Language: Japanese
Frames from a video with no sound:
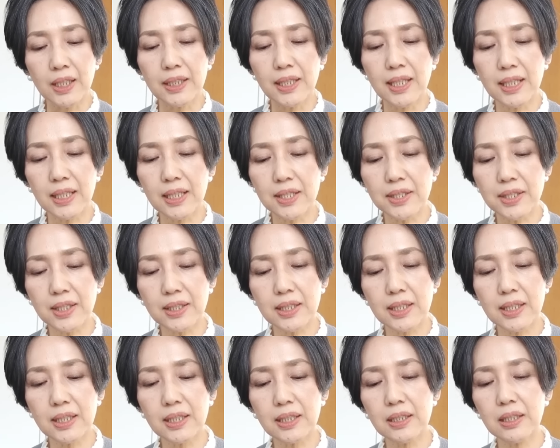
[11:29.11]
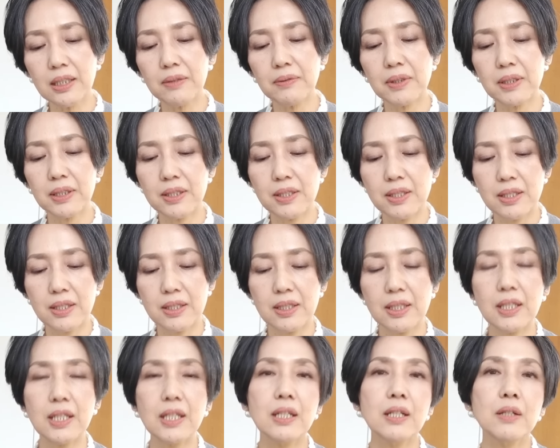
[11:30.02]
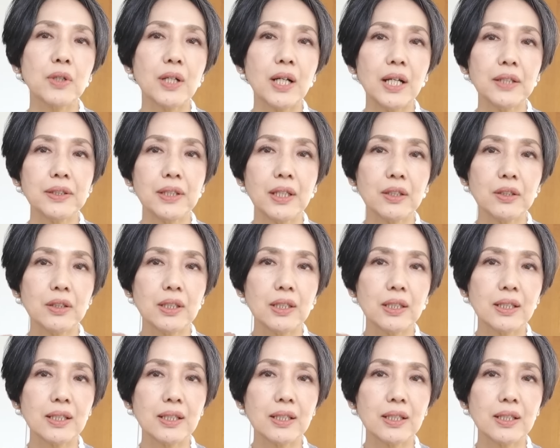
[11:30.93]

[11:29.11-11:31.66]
長さ的にはですね肩に